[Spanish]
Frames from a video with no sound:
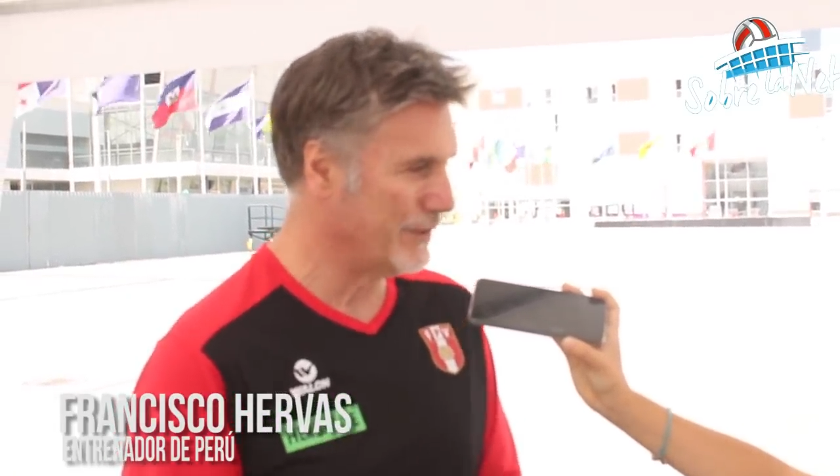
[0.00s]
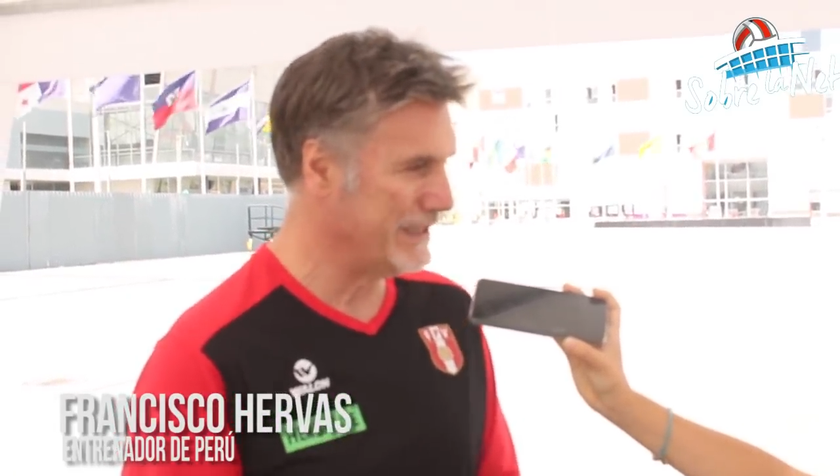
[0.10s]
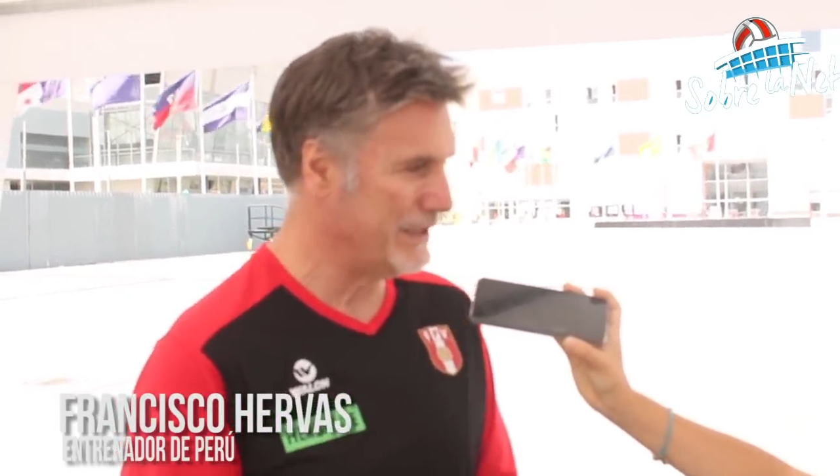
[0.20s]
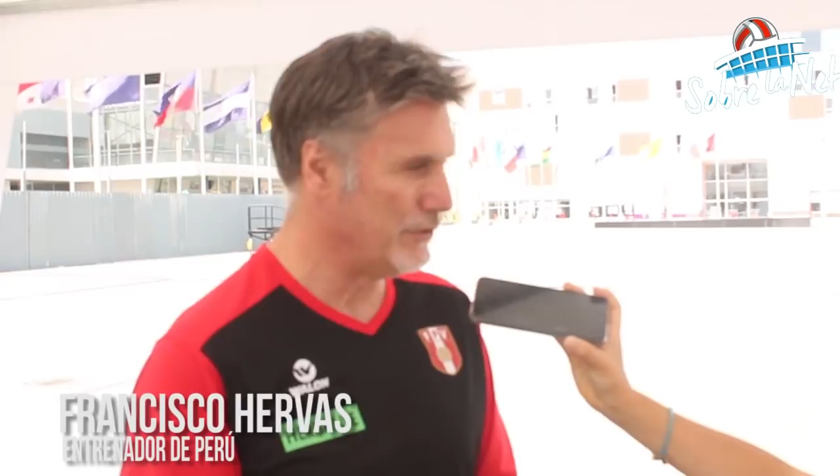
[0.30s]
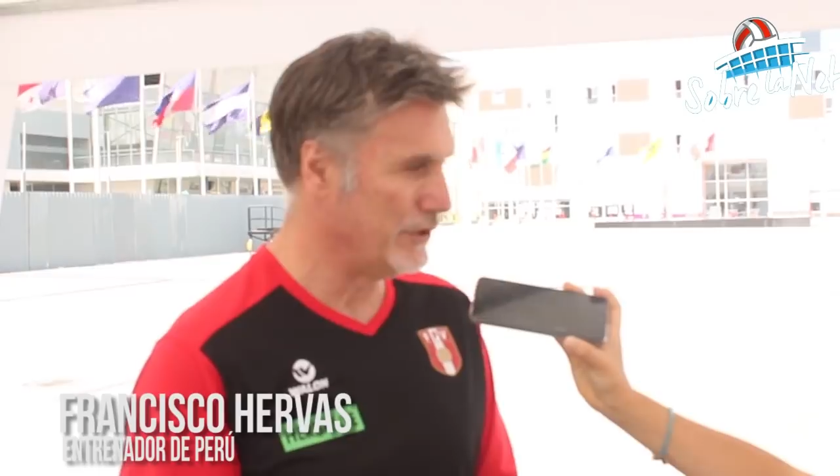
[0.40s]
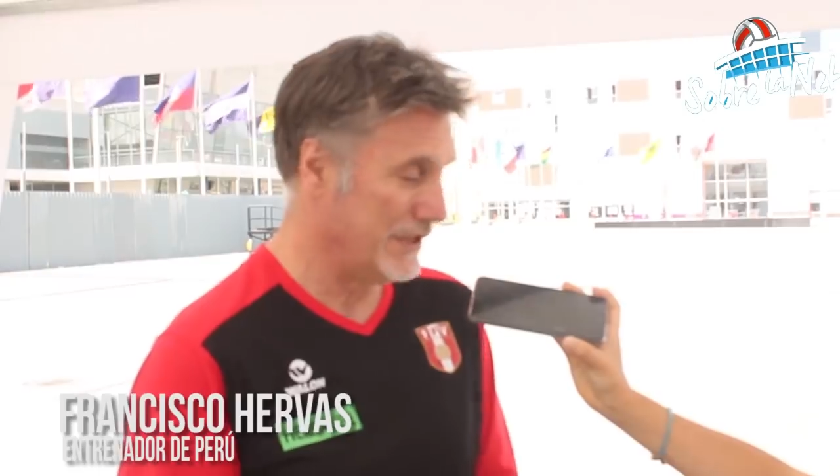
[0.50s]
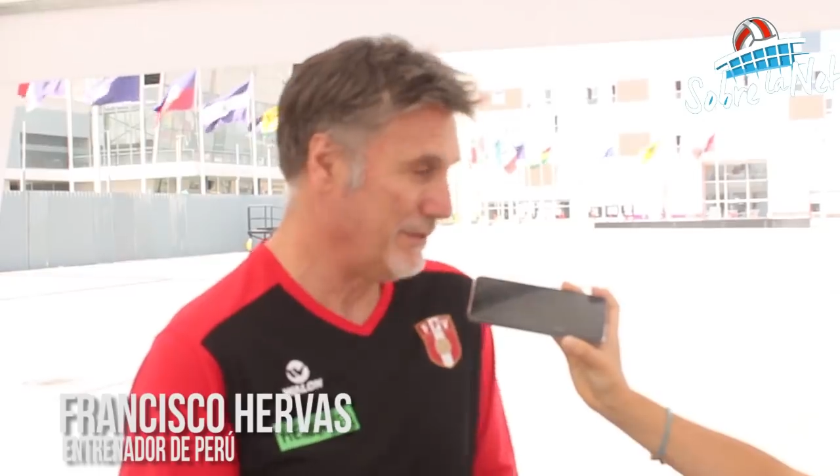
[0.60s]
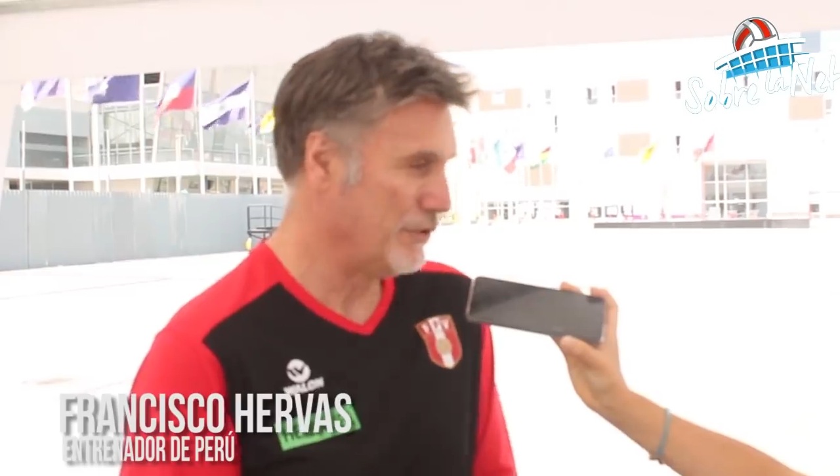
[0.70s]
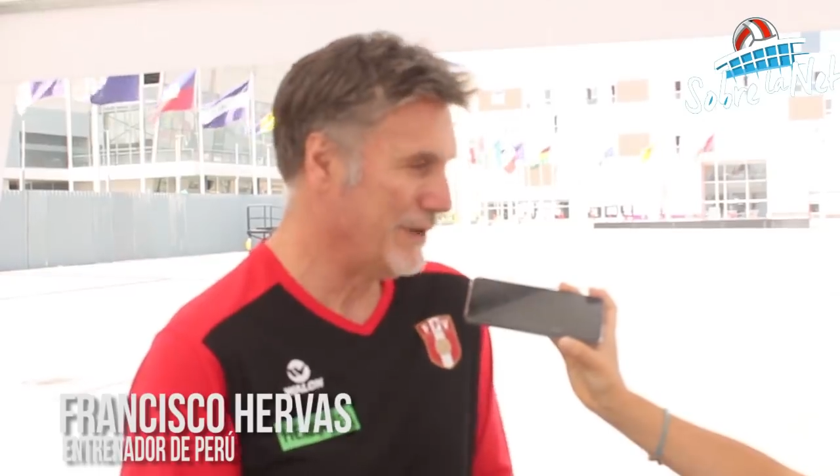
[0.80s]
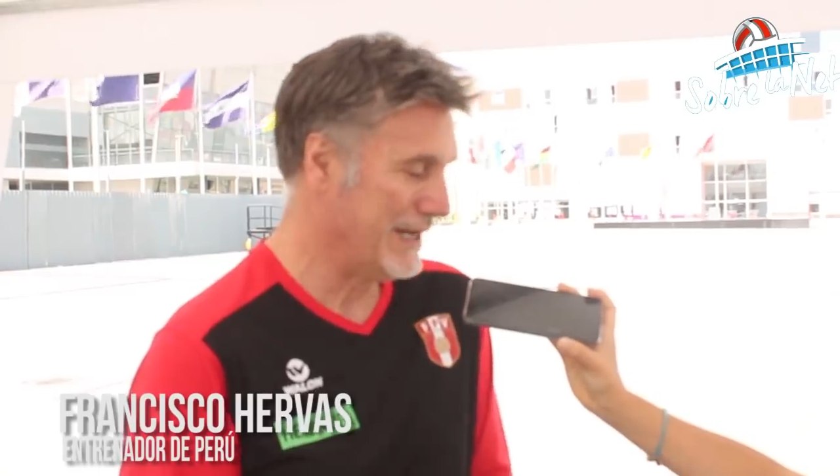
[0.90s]
tiene un
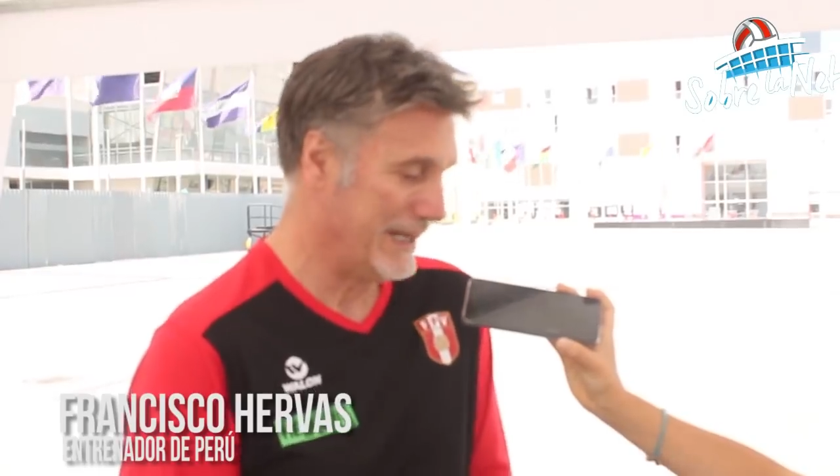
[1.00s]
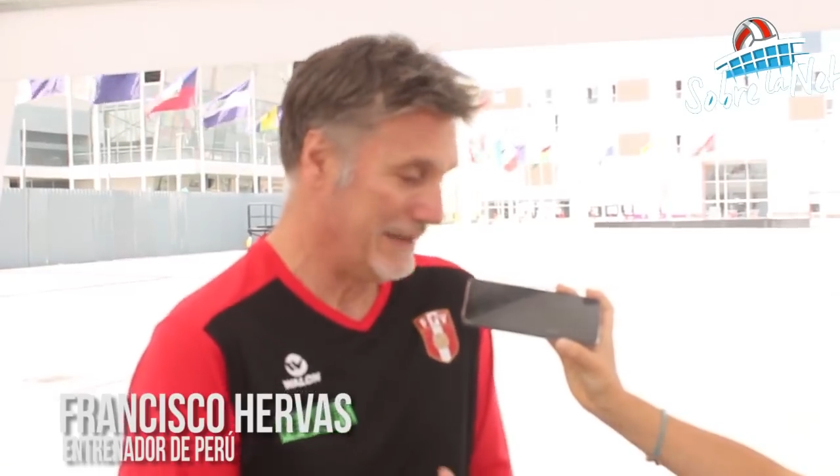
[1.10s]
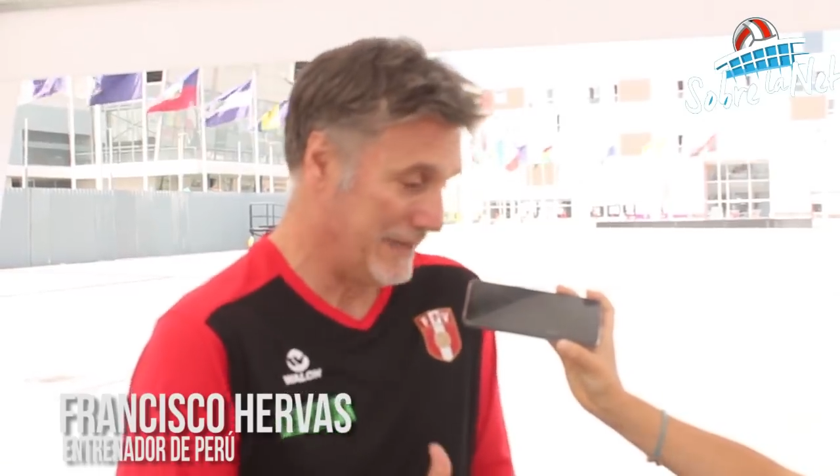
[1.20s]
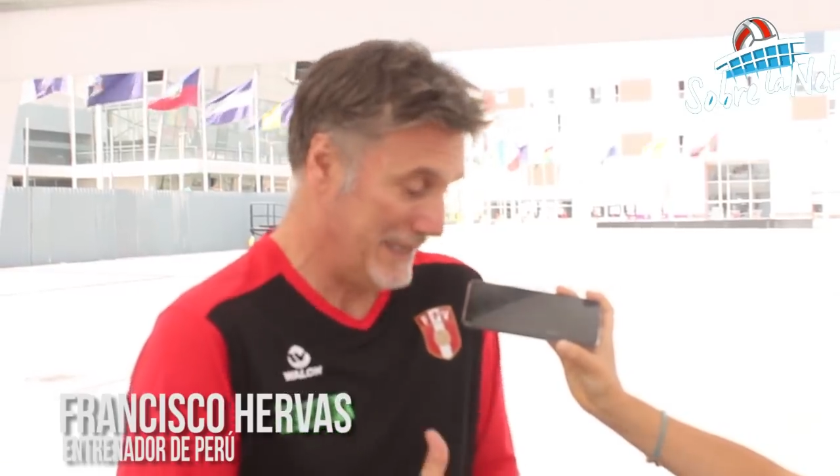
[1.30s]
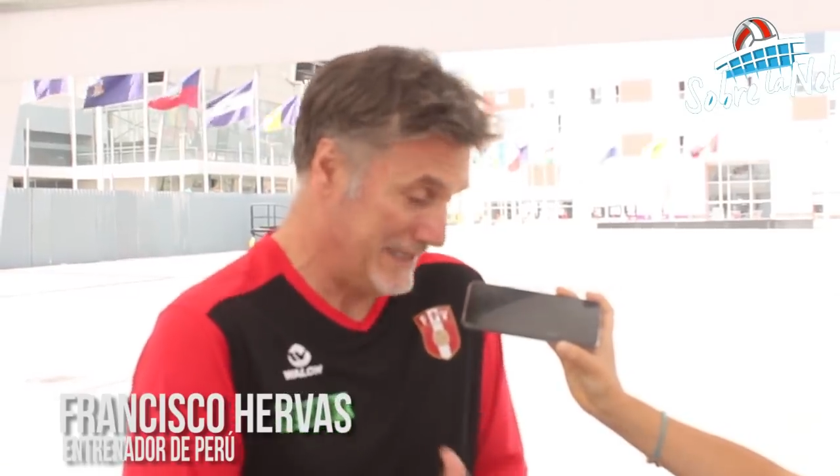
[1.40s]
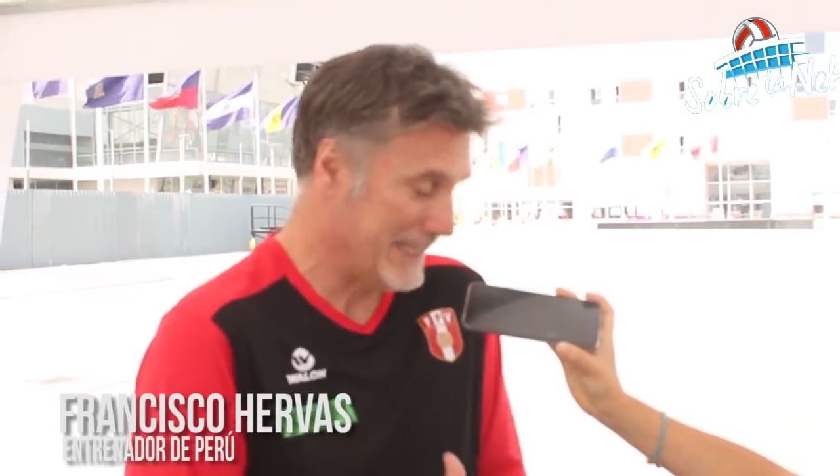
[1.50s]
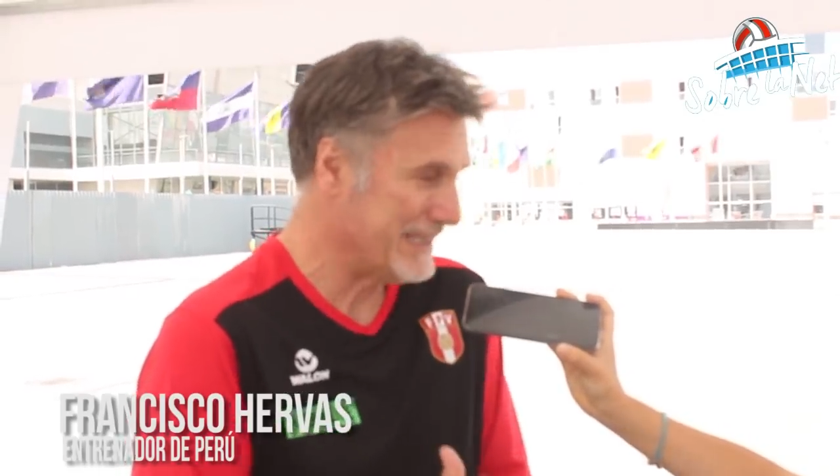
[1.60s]
objetivo individual que